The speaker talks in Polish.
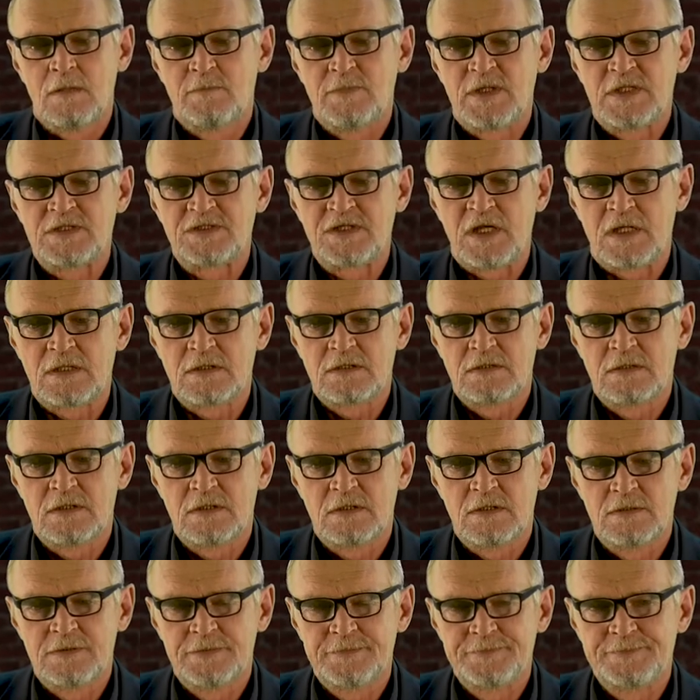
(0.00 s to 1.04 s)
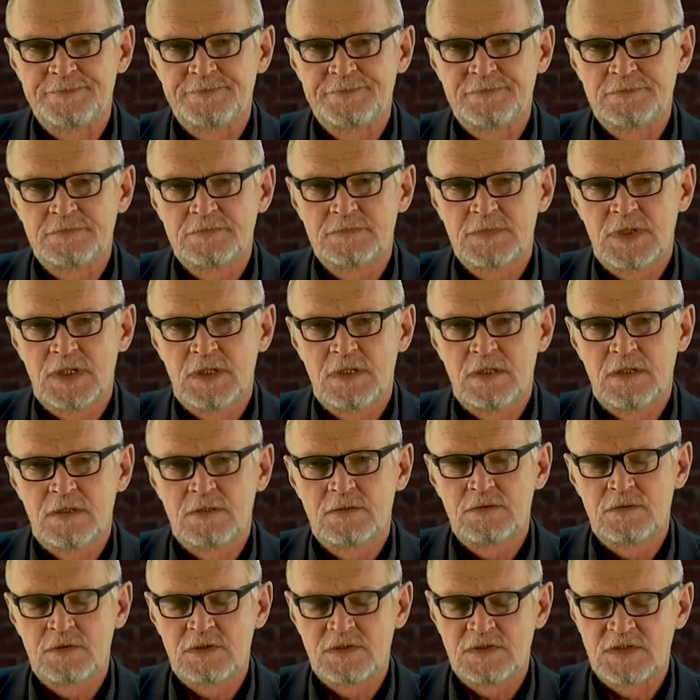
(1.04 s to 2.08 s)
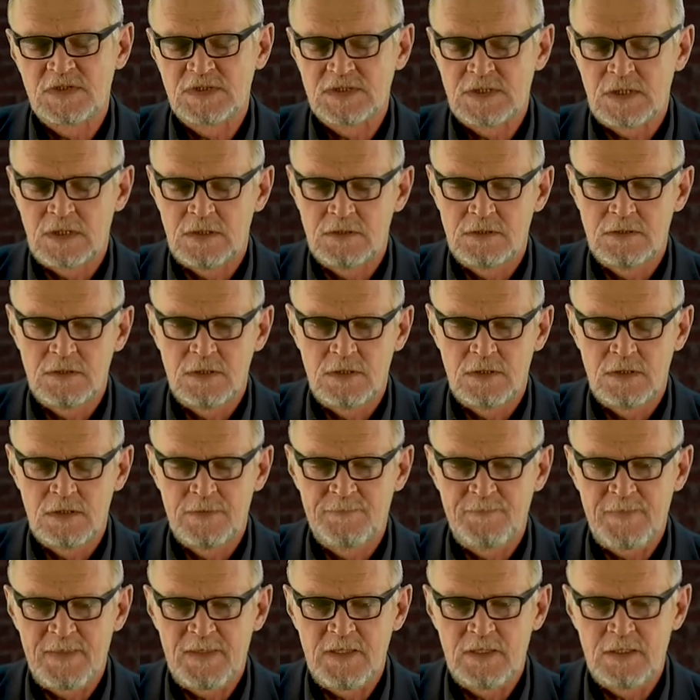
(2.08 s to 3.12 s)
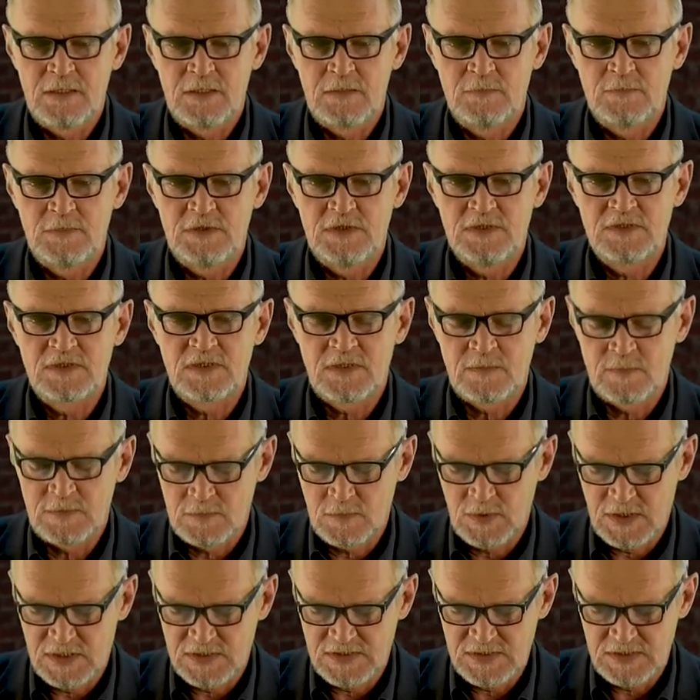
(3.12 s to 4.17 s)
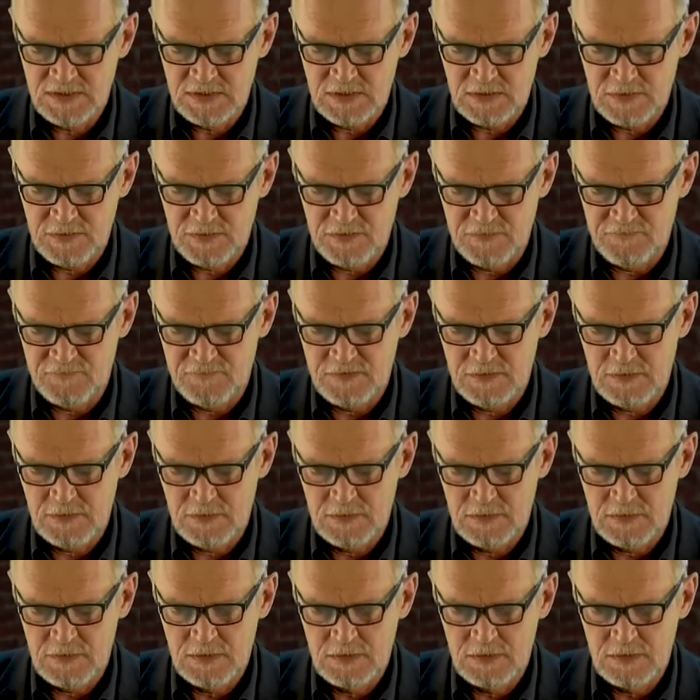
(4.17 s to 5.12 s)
pan Czarnek, który zostanie e, ministrem edukacji narodowej.